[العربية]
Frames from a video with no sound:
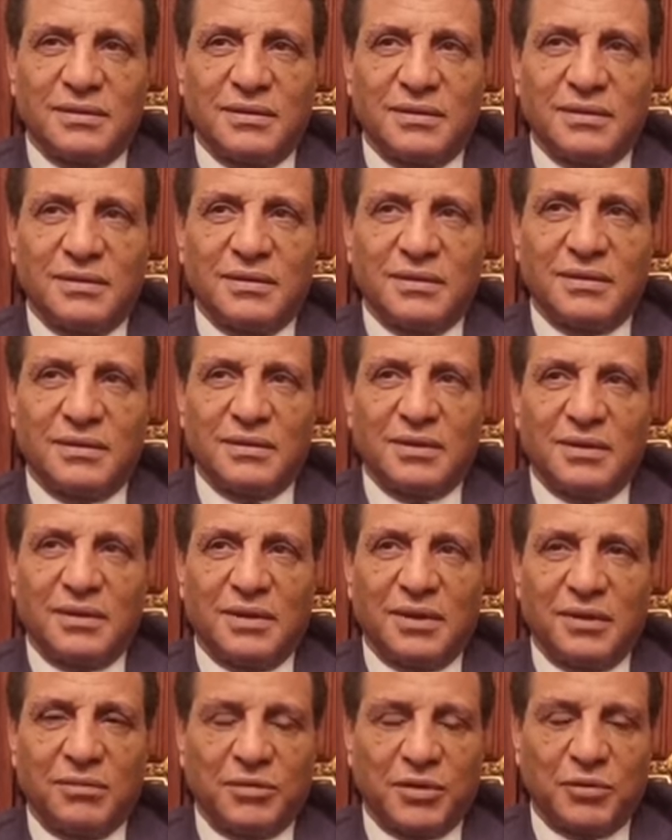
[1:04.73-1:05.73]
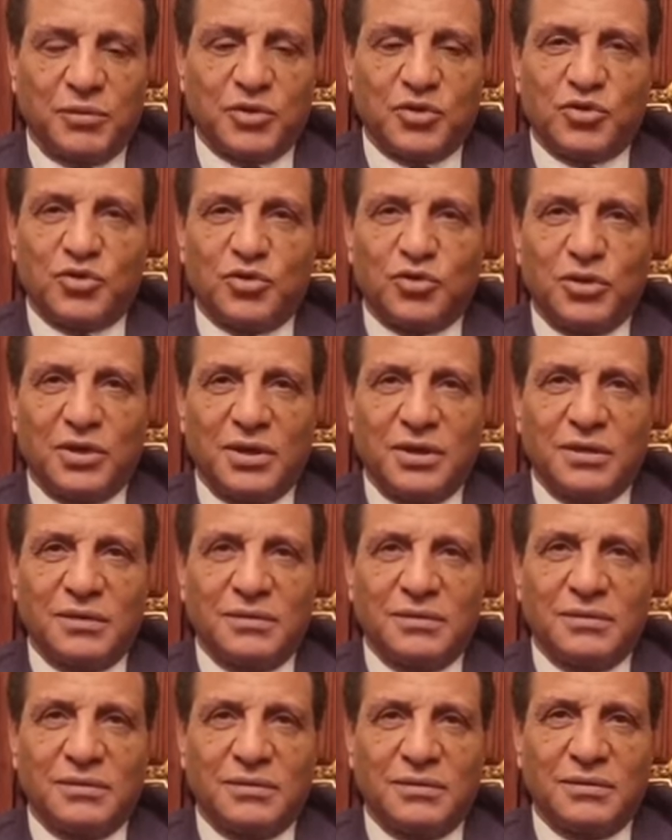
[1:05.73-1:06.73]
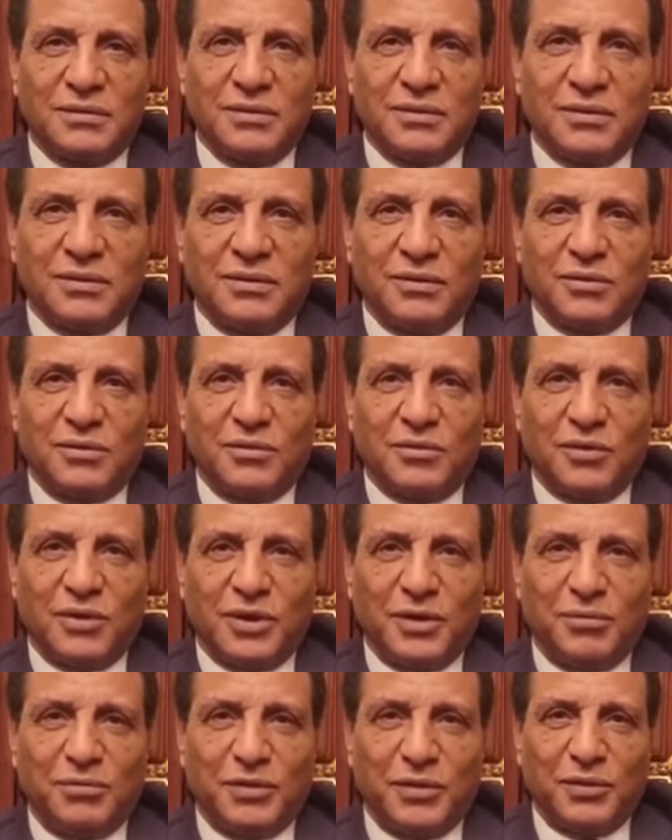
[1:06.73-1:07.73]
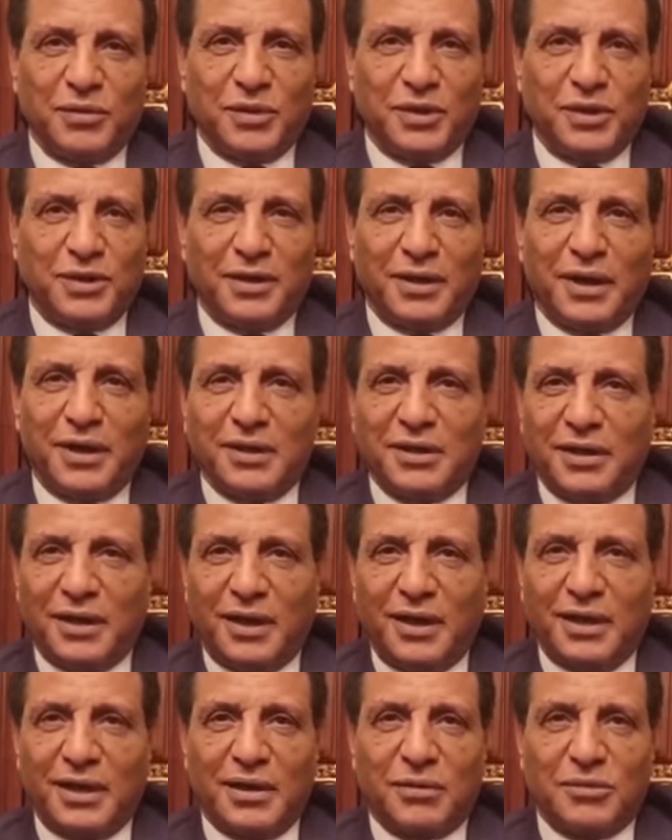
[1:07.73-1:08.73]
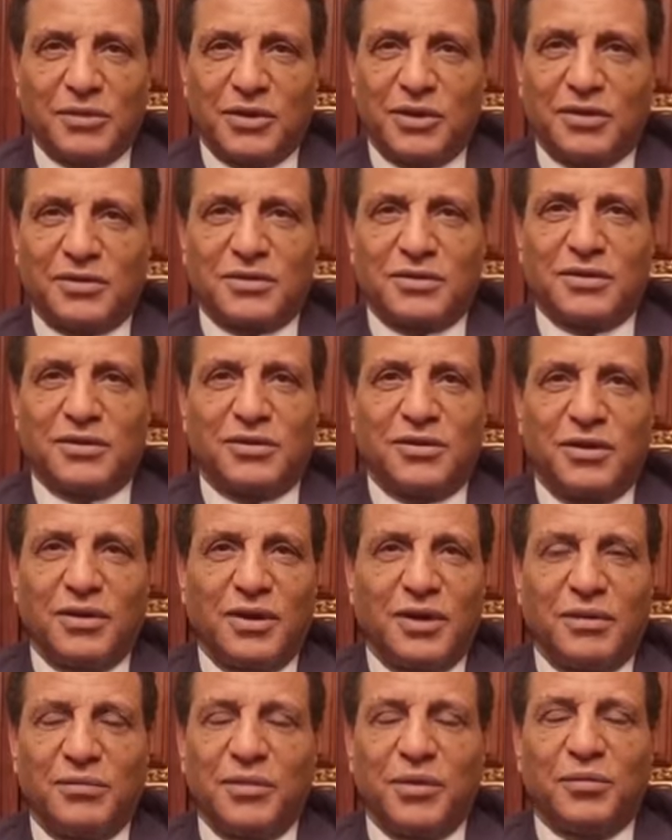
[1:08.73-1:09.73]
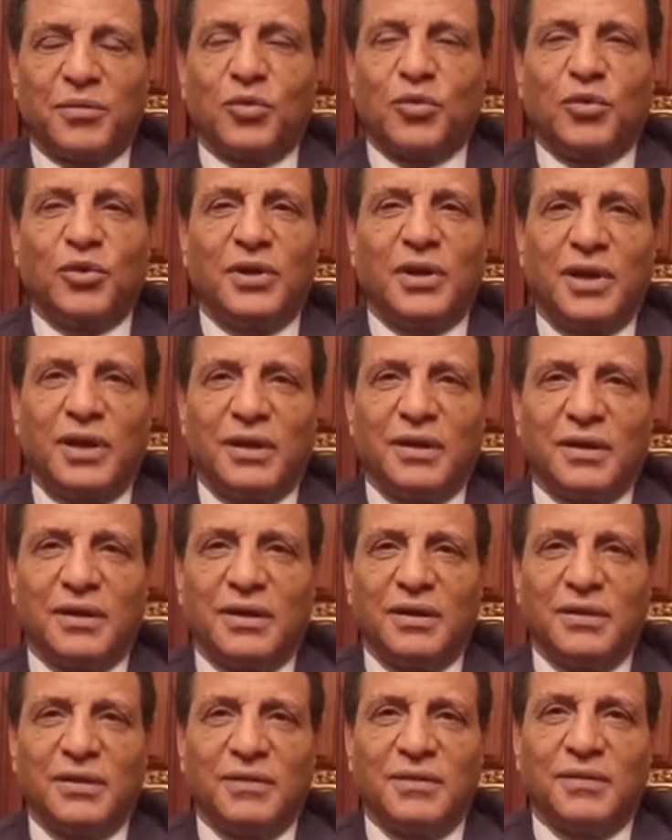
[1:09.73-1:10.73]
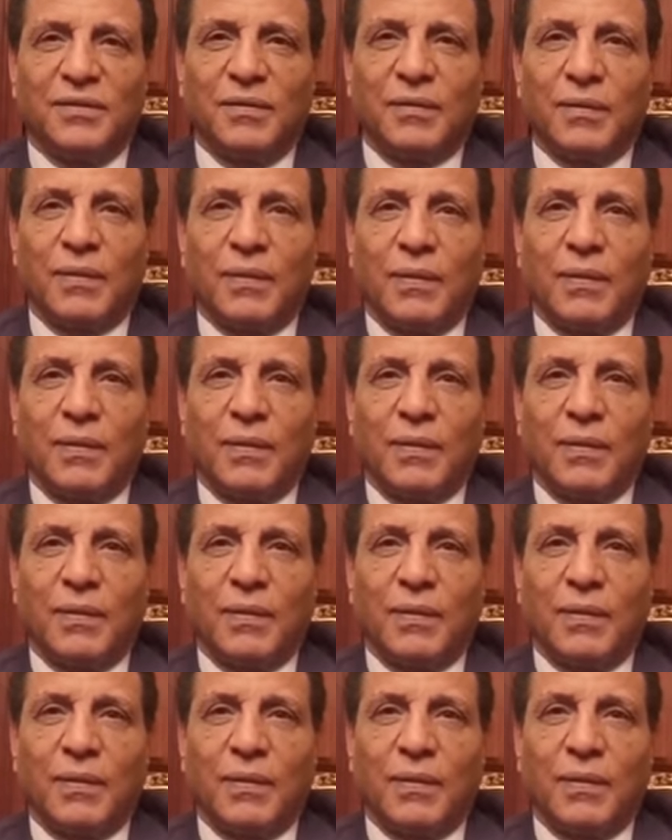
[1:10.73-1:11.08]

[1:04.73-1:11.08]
آه، اهم من الزوجه واهم من اي حاجه من الاصدقاء اهم من كل حاجه بتقول له